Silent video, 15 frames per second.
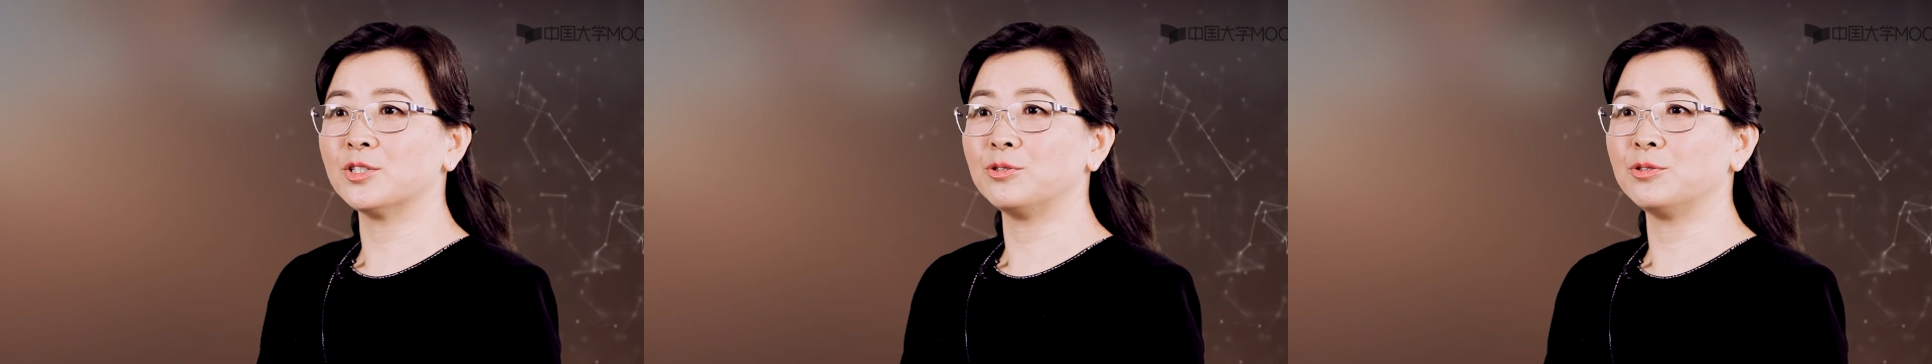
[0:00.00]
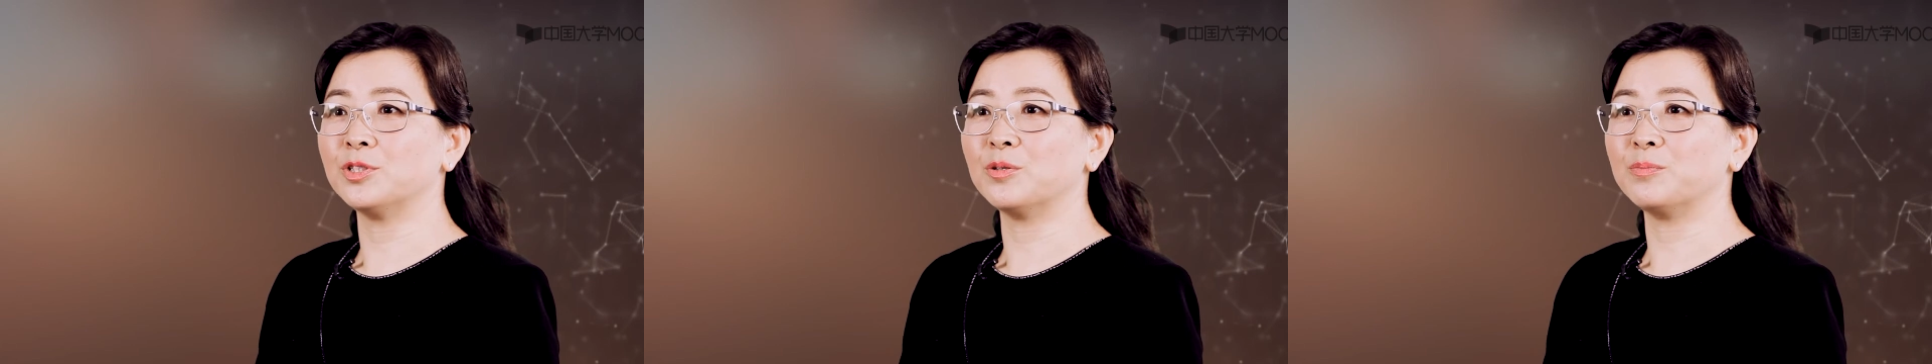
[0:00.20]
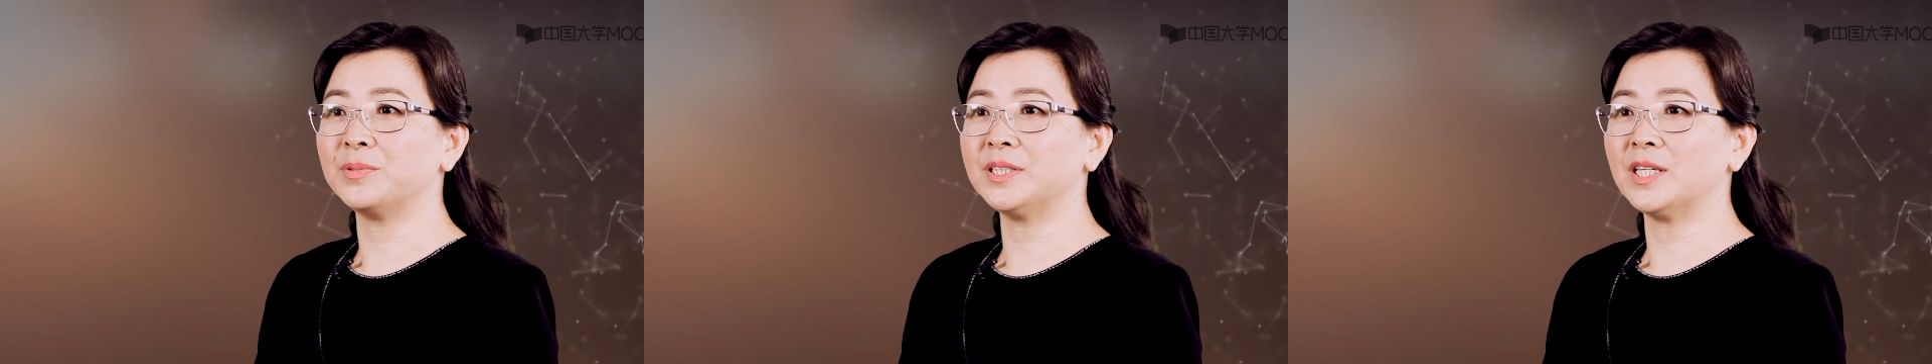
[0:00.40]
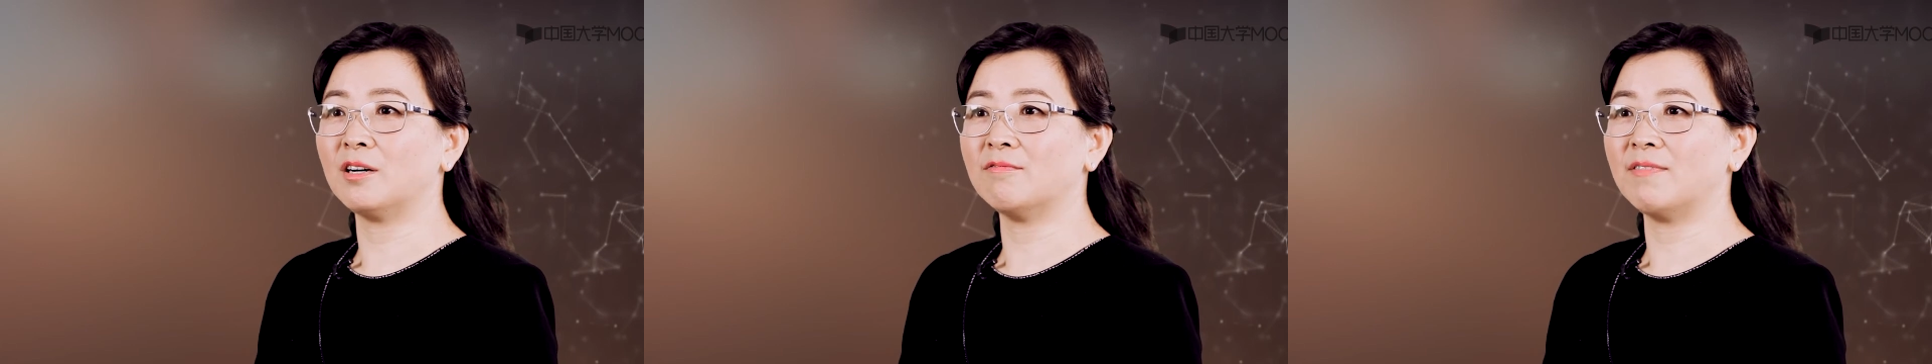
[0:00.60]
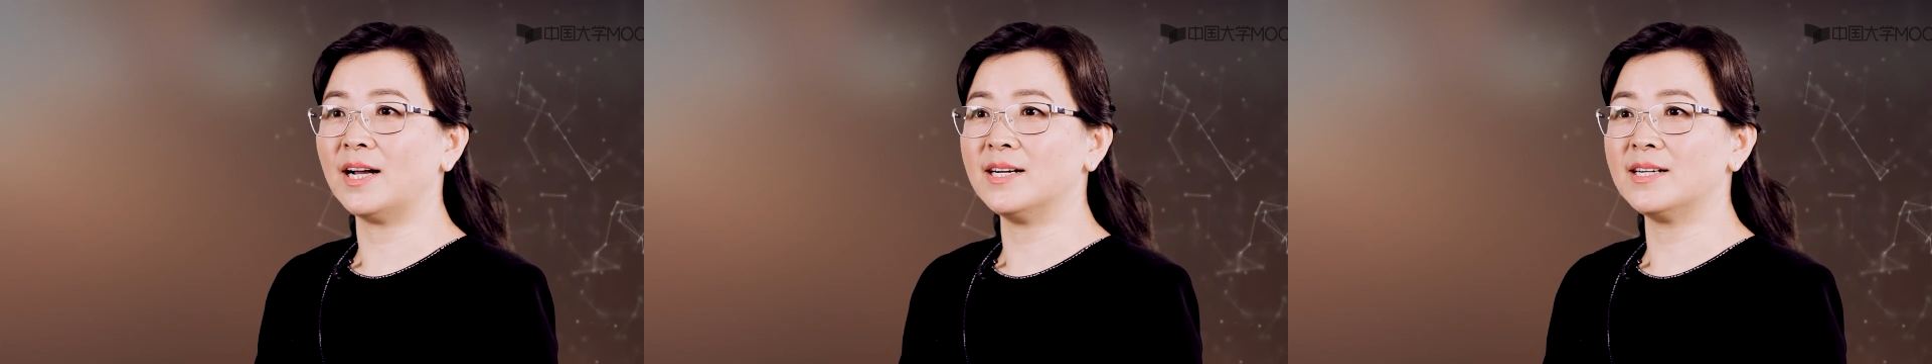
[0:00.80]
是具有比
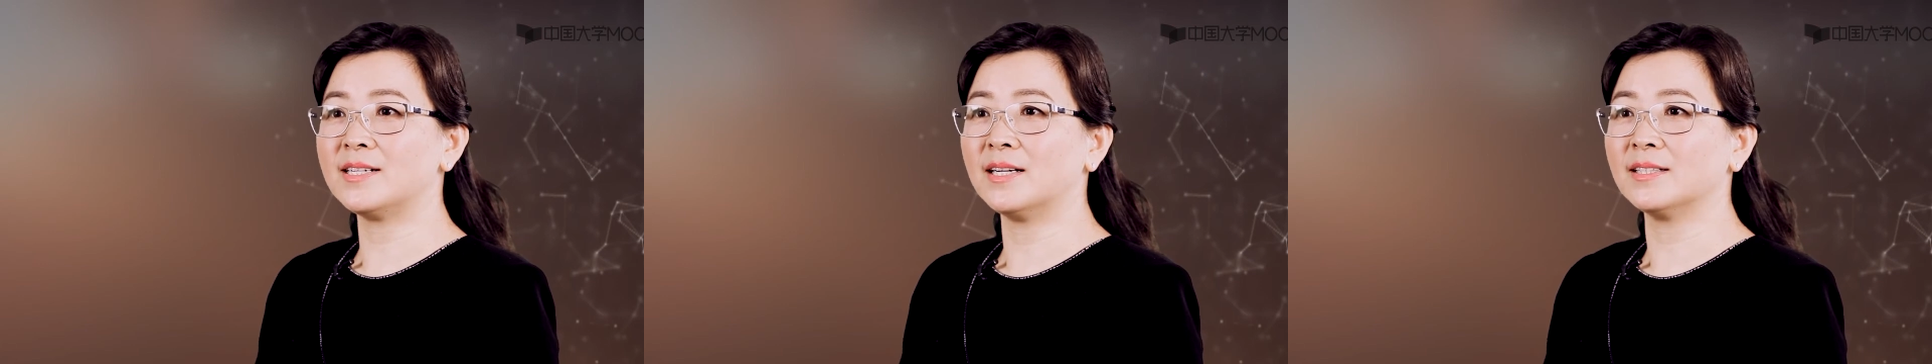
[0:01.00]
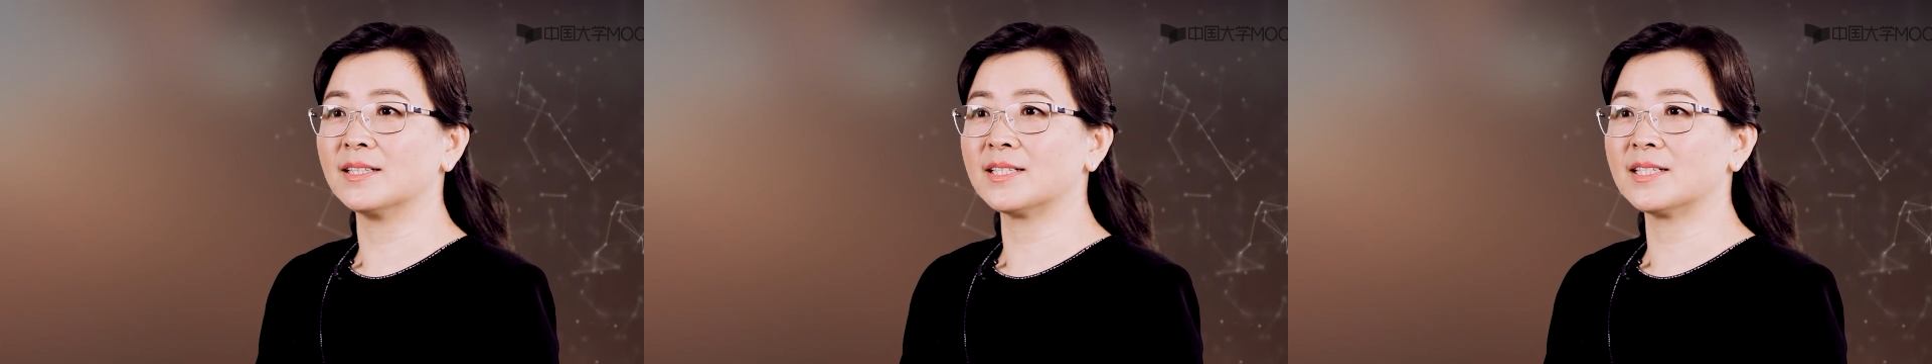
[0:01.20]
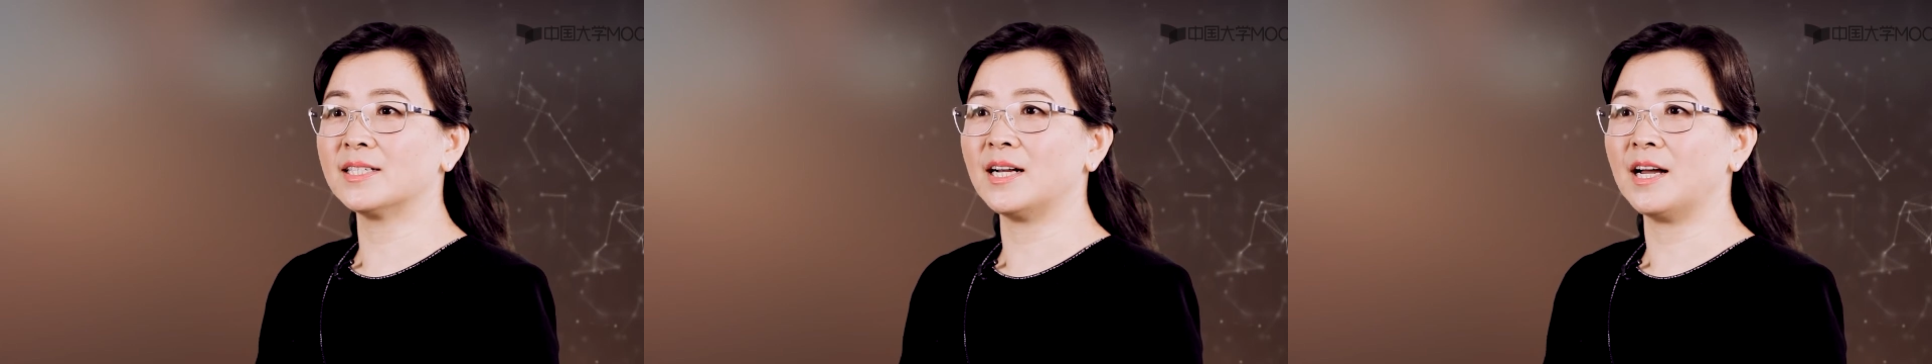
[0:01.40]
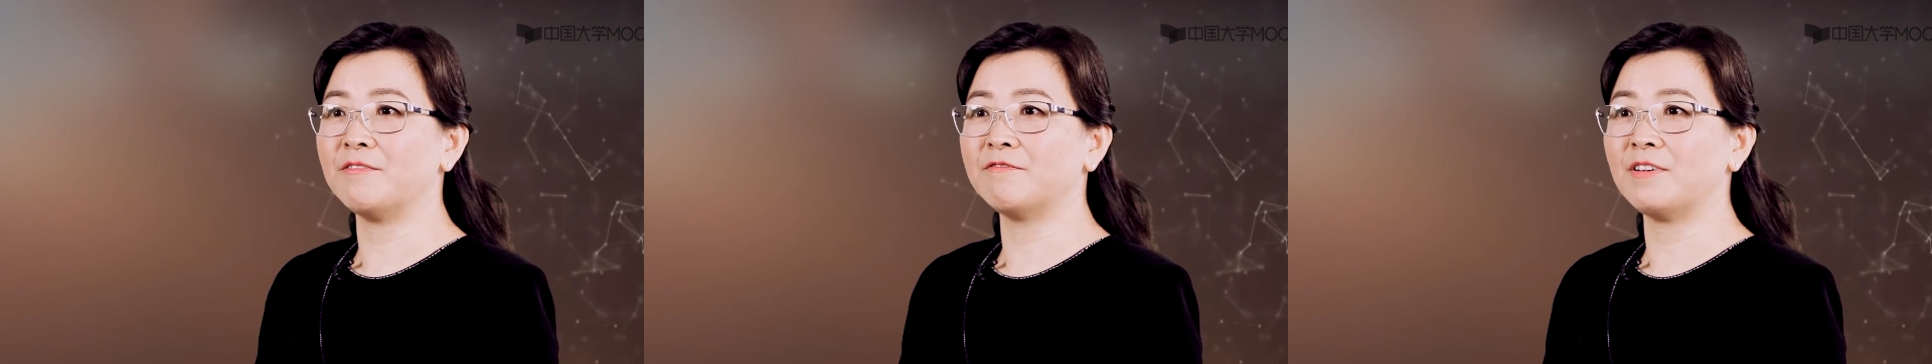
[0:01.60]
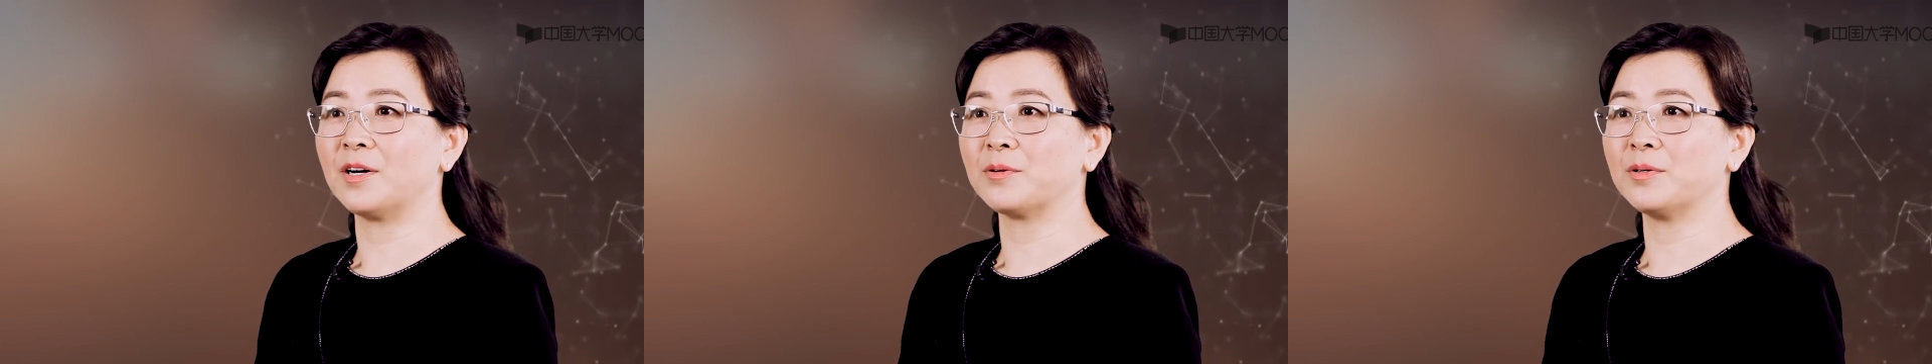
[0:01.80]
较完善的自
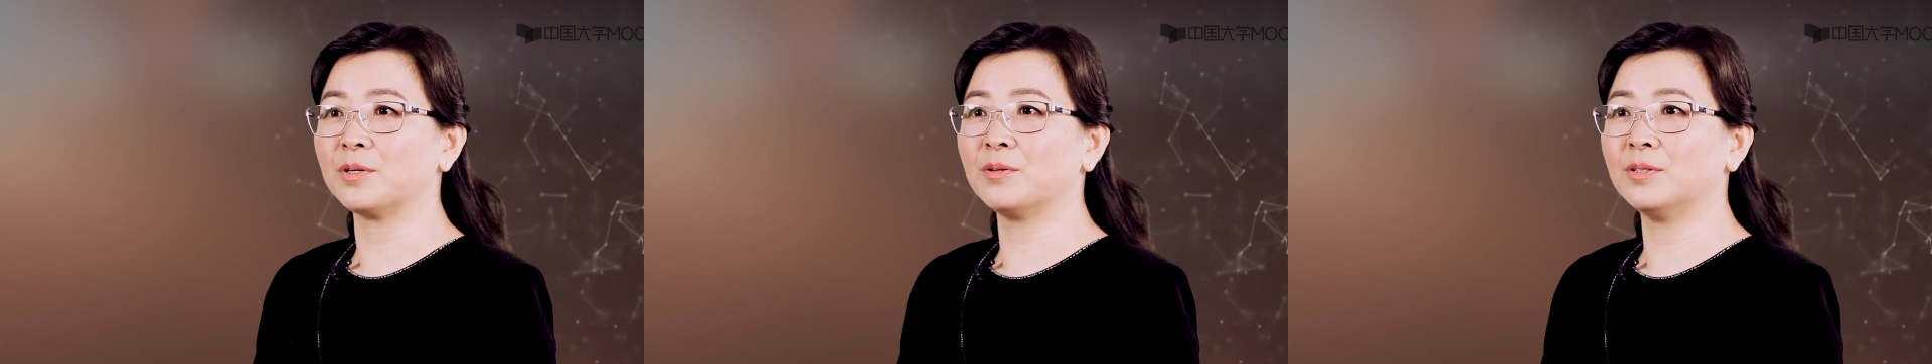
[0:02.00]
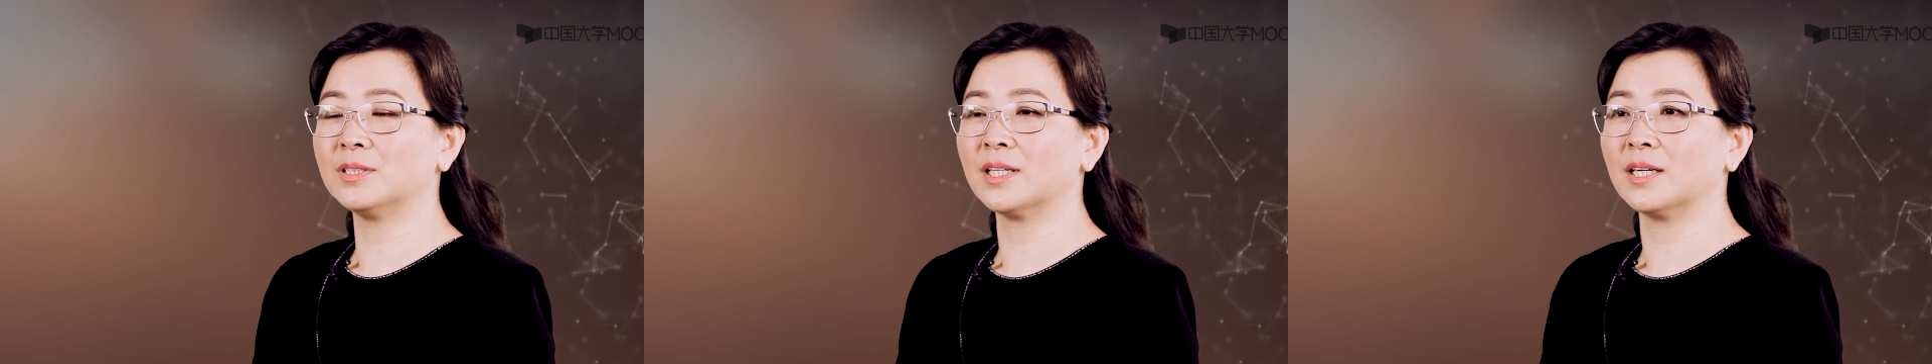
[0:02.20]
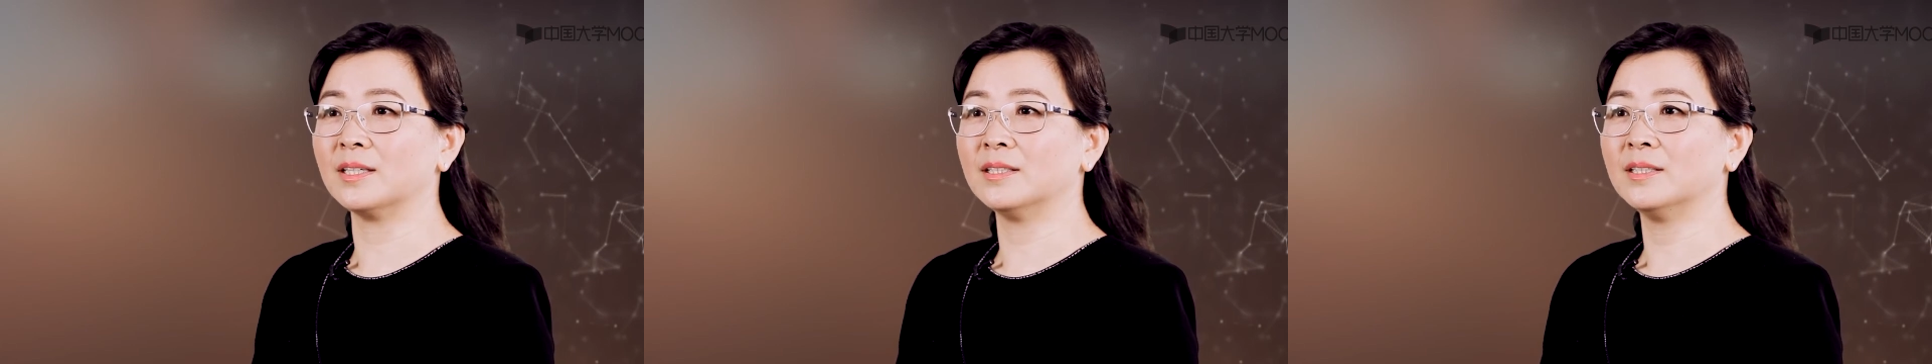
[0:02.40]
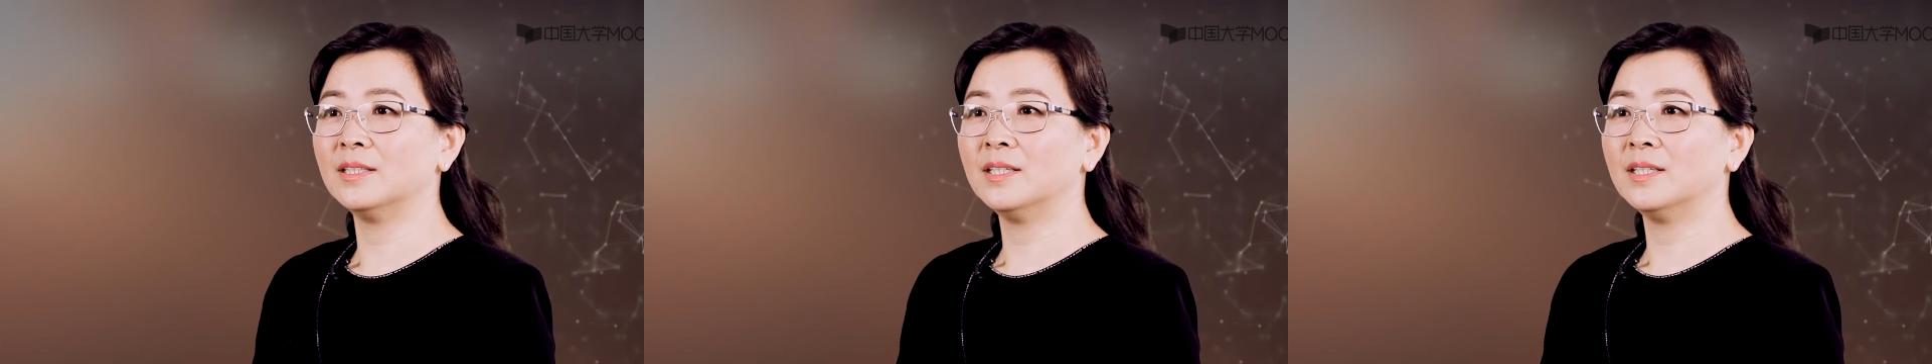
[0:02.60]
然防御功能，